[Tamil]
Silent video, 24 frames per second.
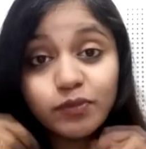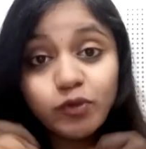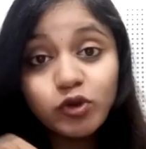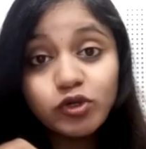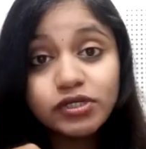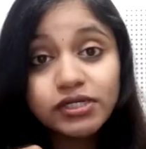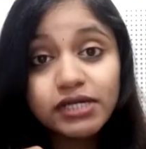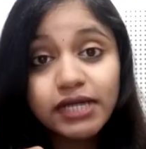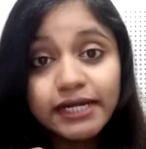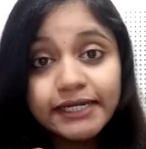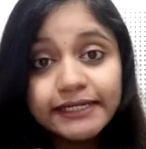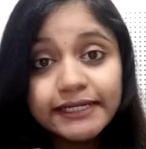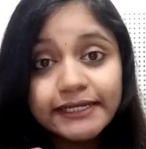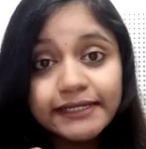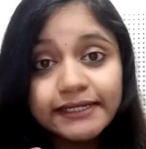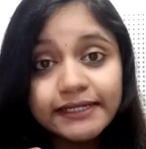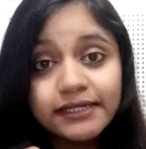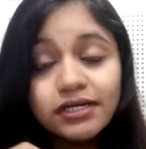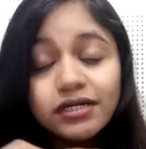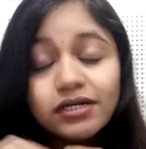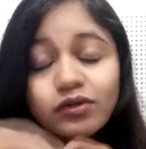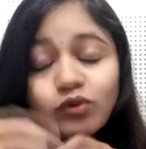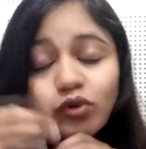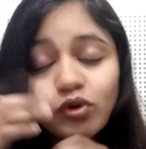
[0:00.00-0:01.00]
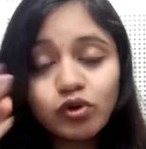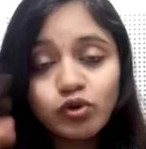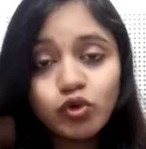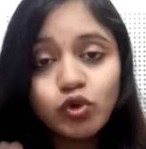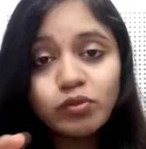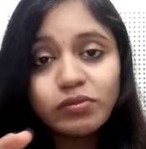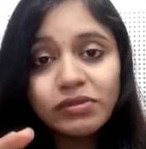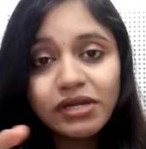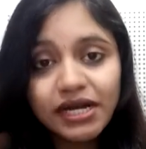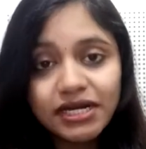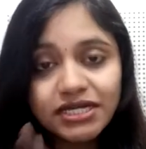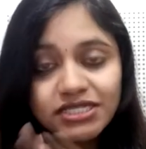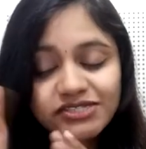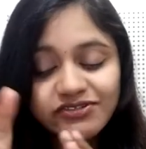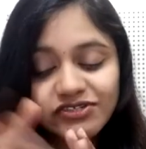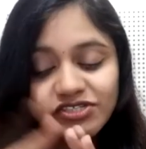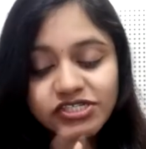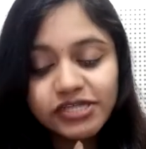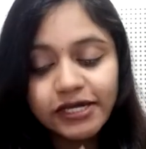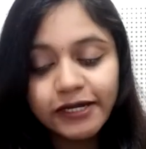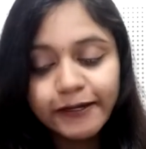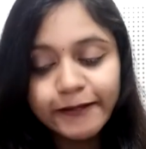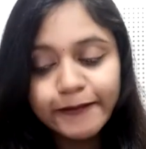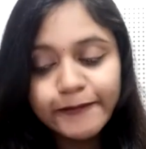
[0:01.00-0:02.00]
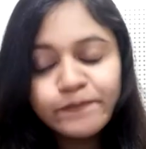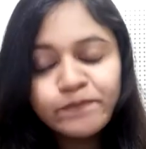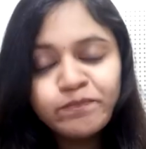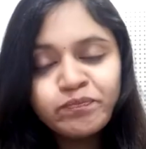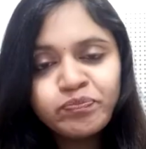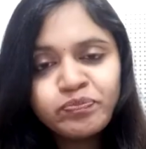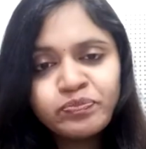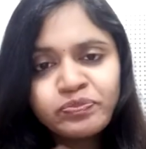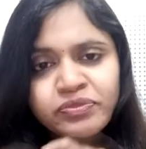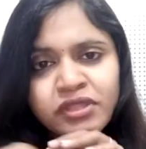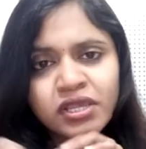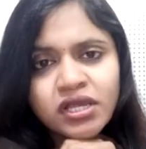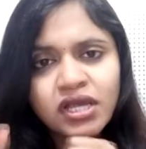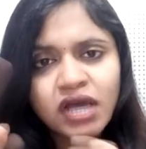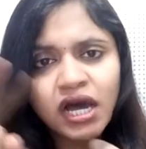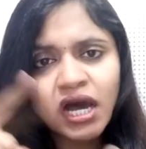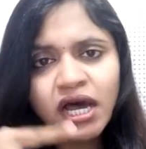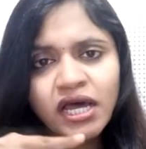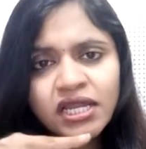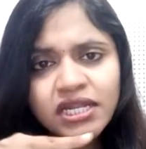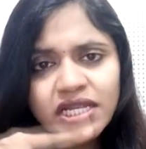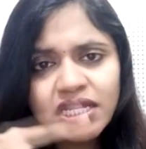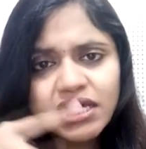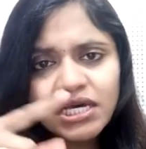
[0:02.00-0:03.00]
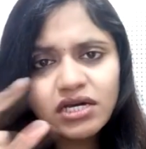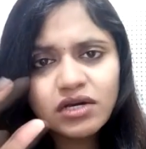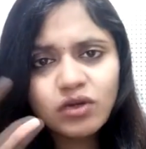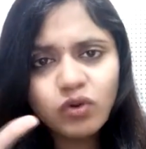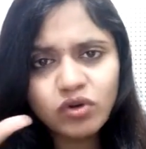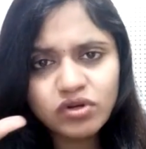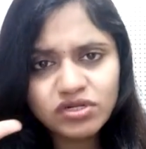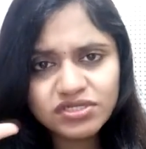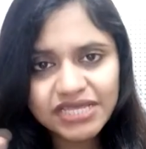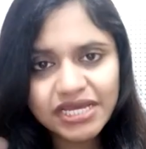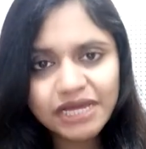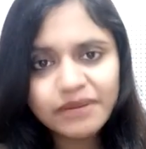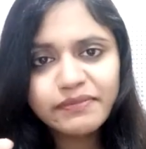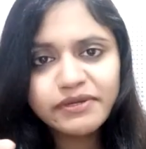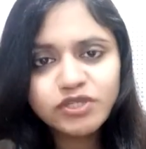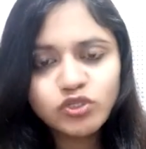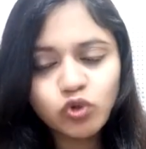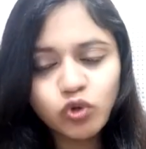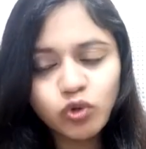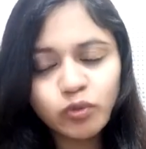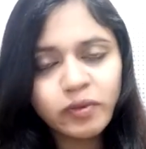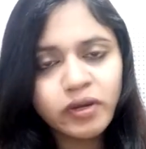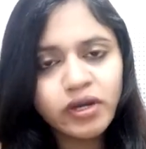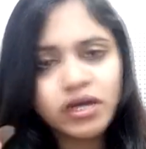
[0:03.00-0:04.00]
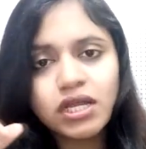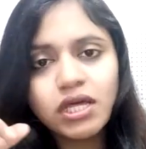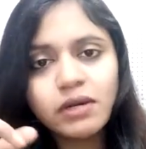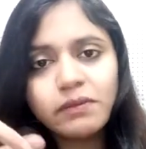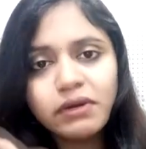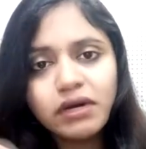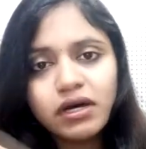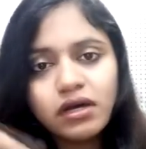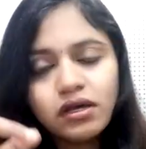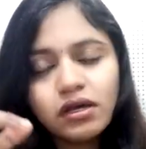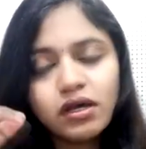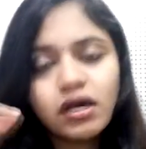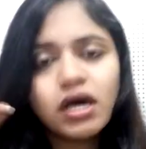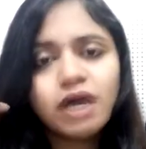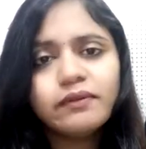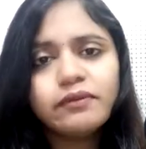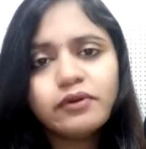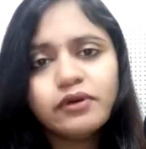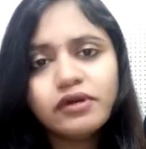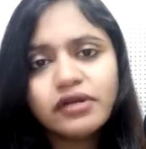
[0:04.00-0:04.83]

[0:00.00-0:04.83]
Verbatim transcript: கயிறு போட்டு கட்டிட்டு ஒரு ரூமில் அடித்து வச்சிட்டாங்க காலையில் ஒரு சர்பத் கொடுப்பாங்களாமா